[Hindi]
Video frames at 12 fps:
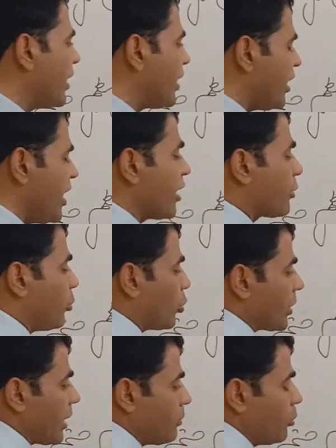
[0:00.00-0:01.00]
एक बुक
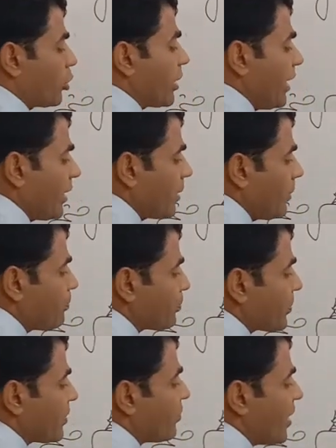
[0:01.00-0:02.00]
के बुक एक
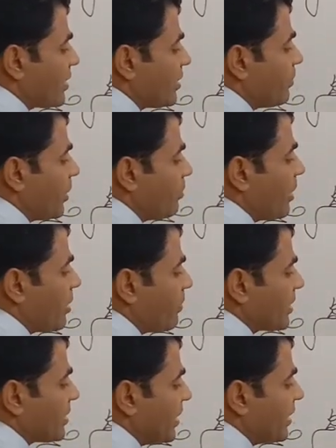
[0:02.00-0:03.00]
फॉर एग्जाम्पल हमारे
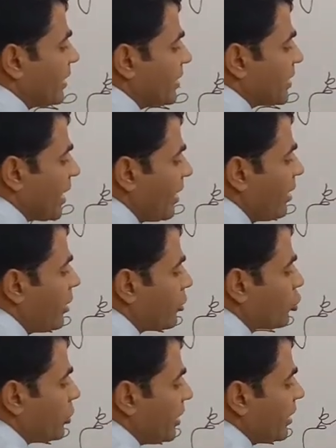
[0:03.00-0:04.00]
पास इंग्लिश है
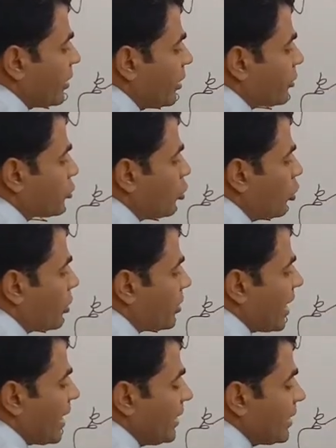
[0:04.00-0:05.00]
तो इंग्लिश को
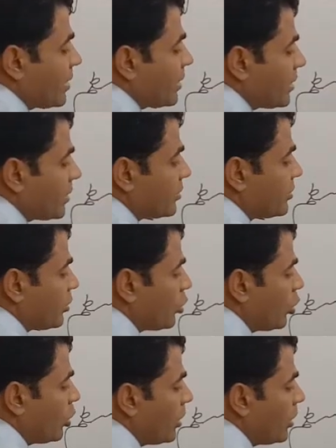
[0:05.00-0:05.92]
राइट जो